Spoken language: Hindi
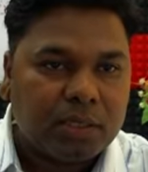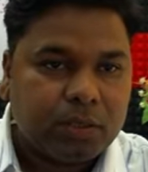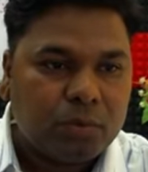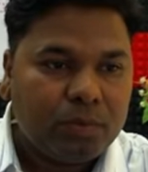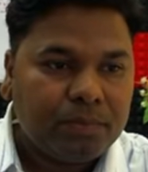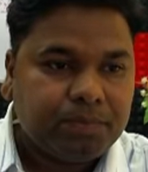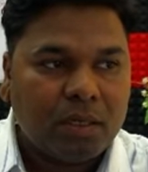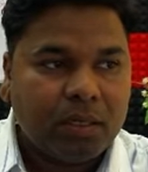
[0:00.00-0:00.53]

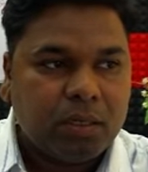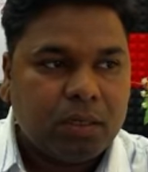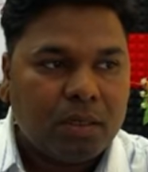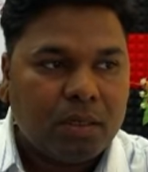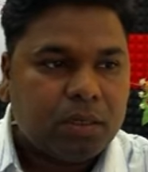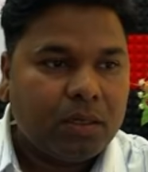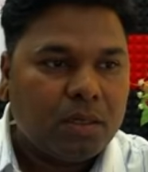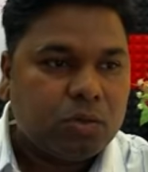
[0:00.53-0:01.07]
हूँ
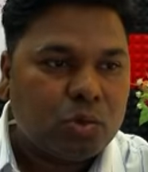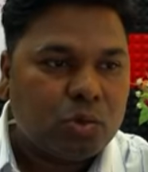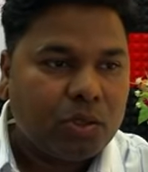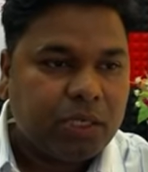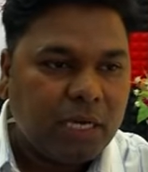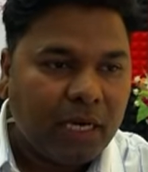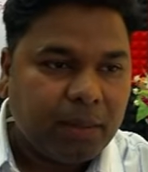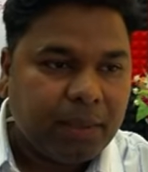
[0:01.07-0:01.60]
सो so,
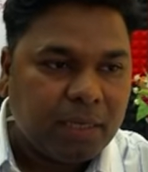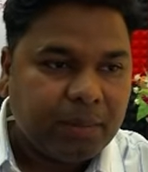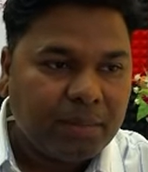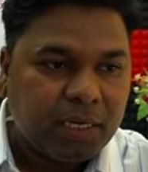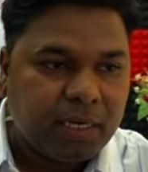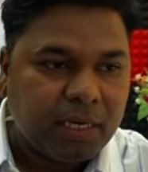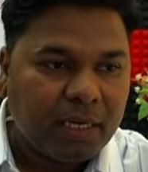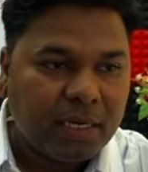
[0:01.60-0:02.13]
यहाँ पे आप
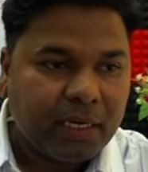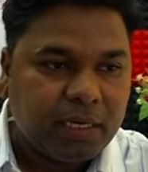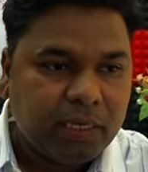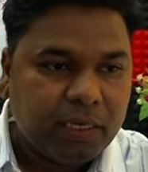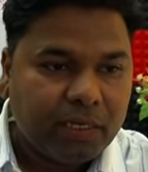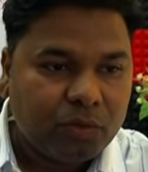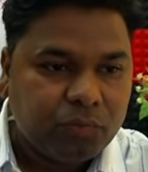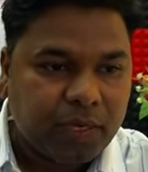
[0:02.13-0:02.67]
देख रहे हैं कि
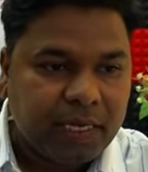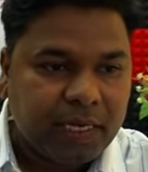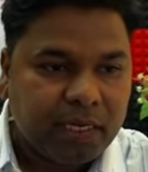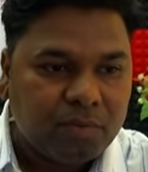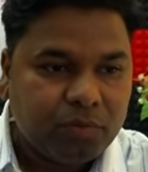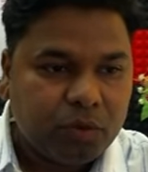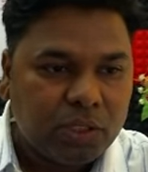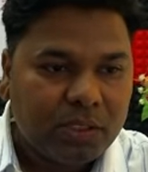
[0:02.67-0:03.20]
ये जो फाइल है
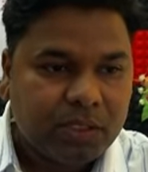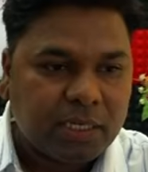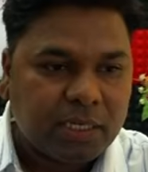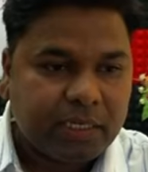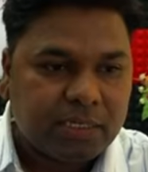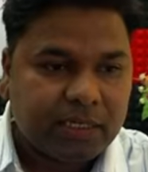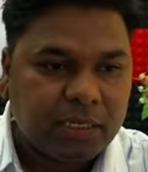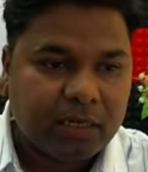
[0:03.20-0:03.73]
वो इस
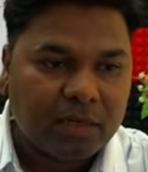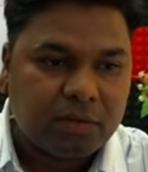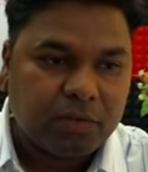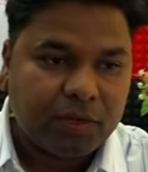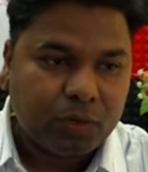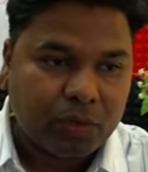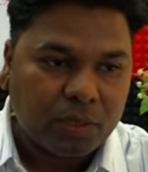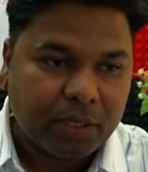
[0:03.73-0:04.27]
से
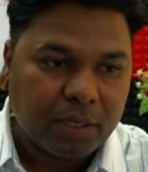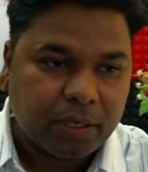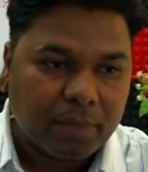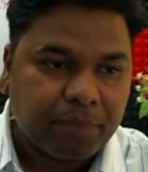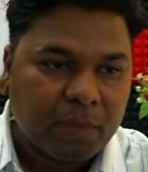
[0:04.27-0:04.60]
कन्वर्ट हुई है